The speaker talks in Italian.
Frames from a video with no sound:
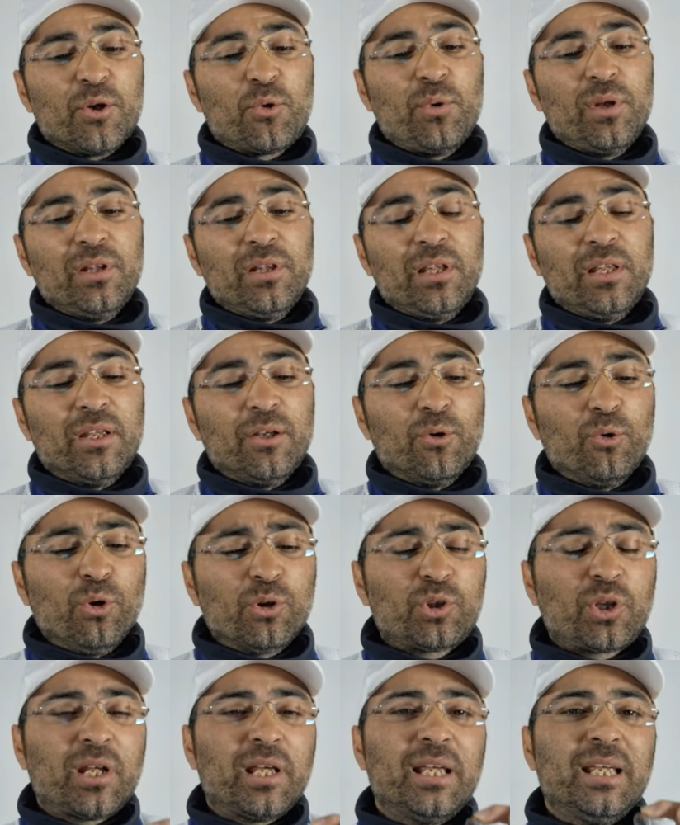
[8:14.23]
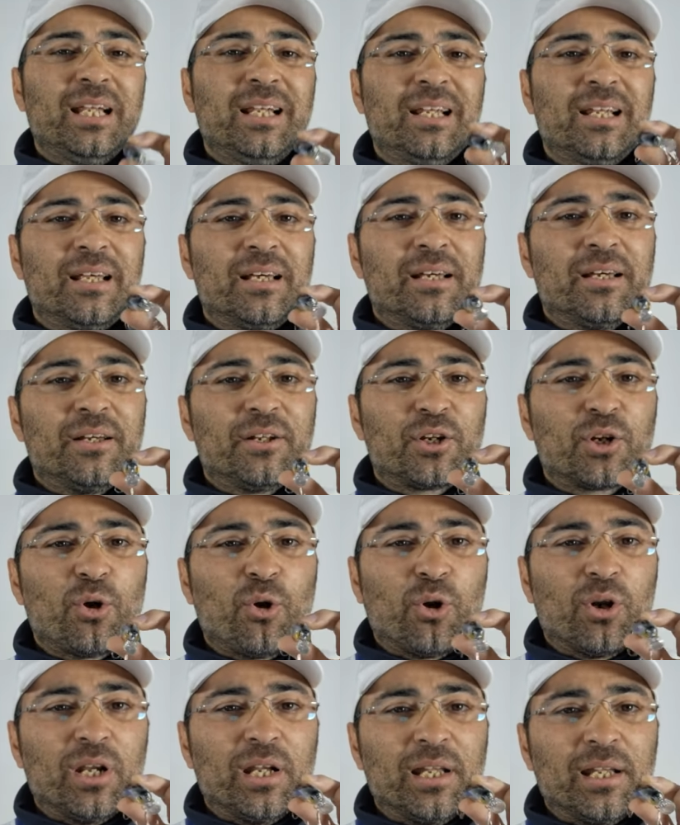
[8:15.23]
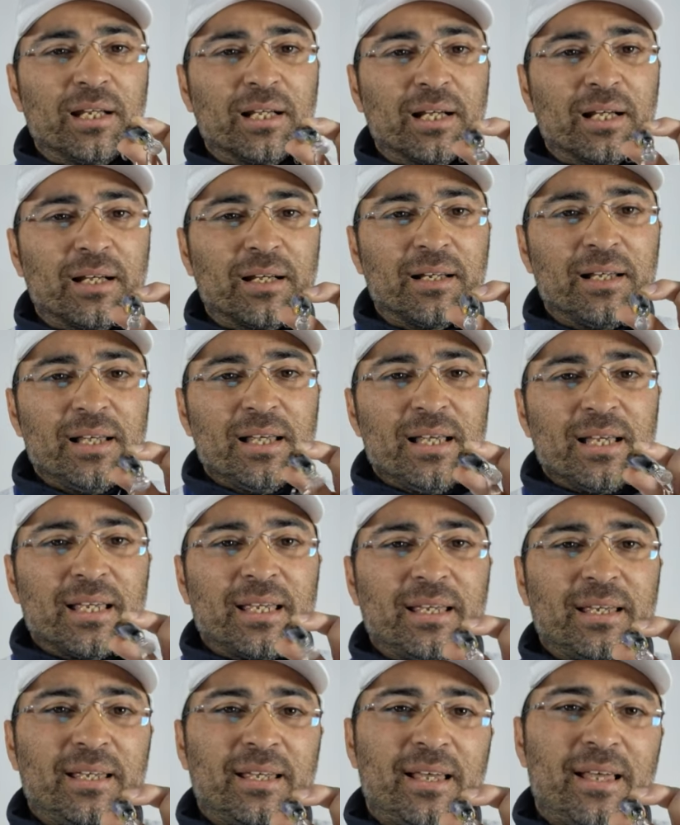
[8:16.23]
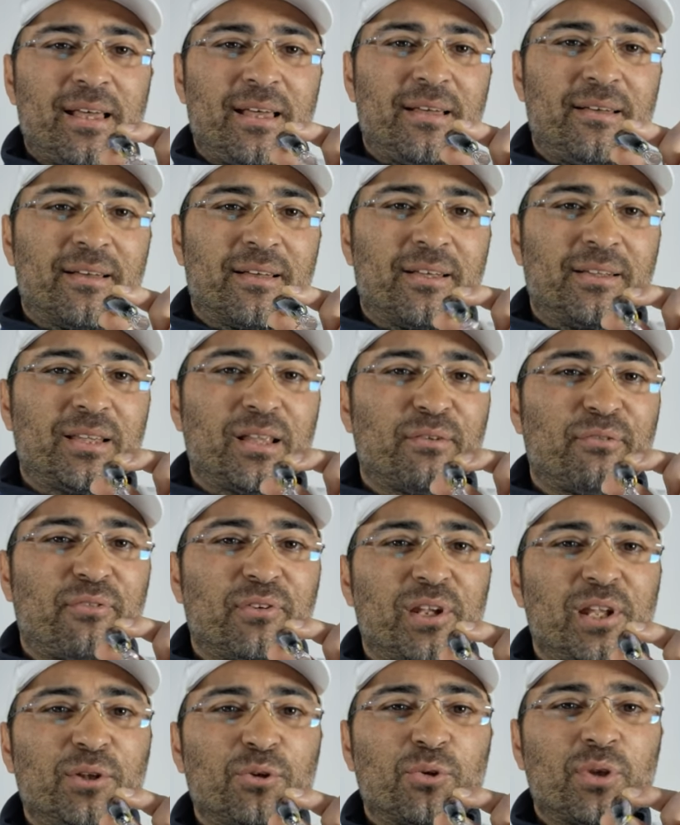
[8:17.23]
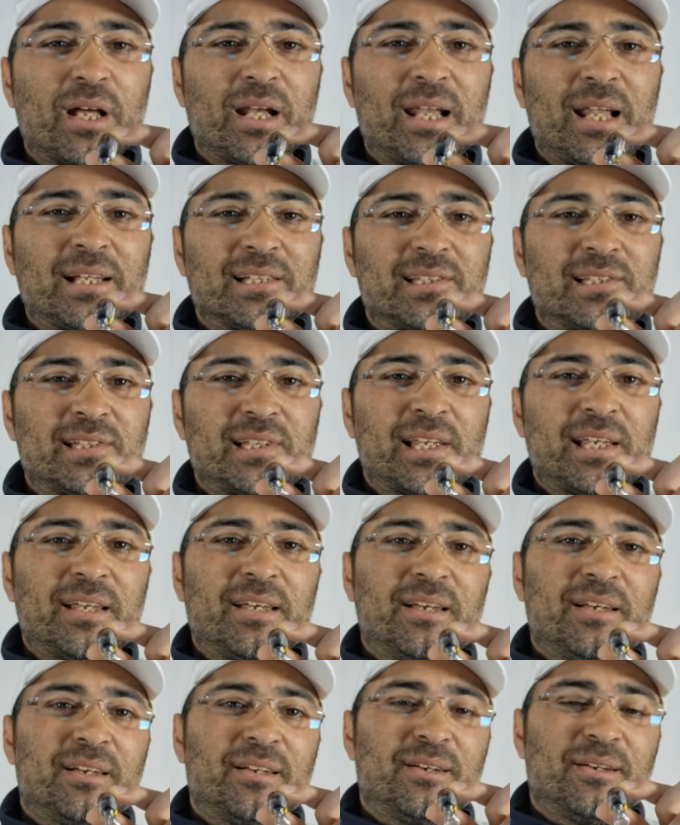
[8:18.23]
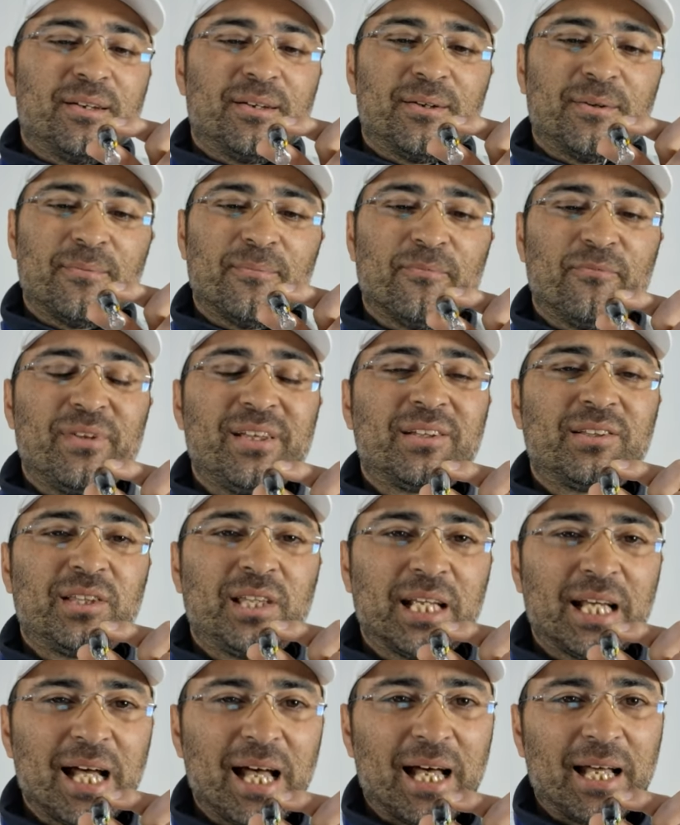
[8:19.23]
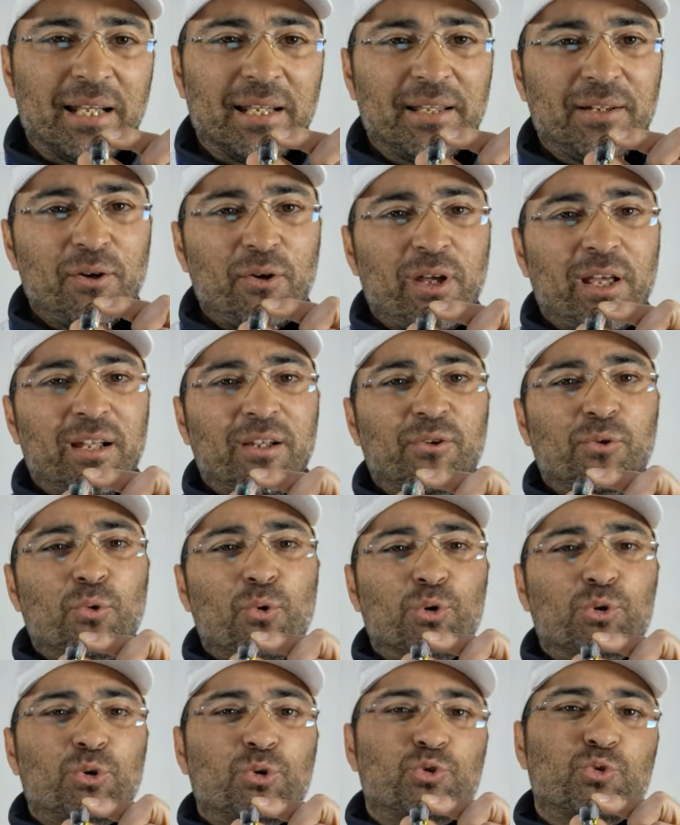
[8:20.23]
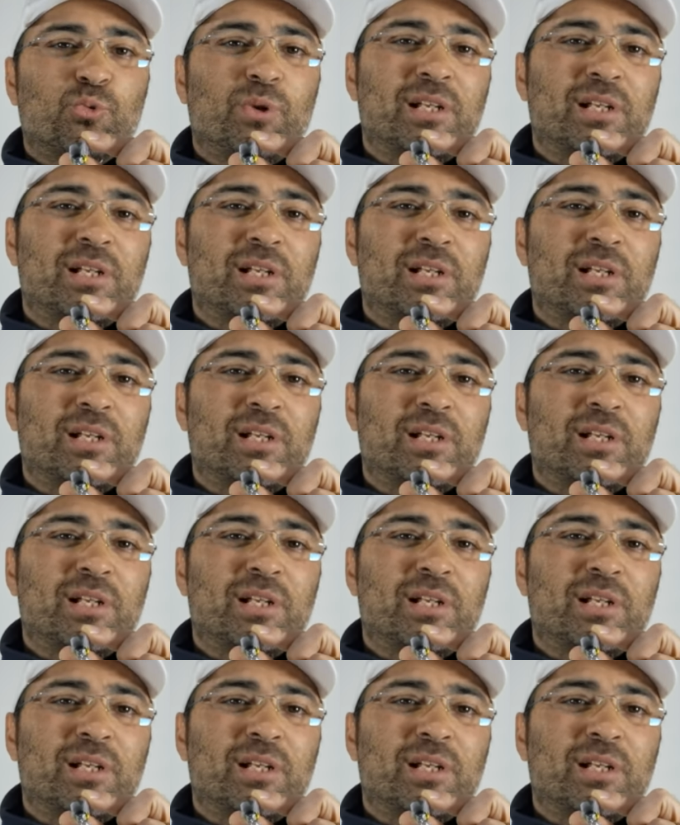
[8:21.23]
quindi oltre il rolling che è definito dall'asse eh, verticale, no? è il nuoto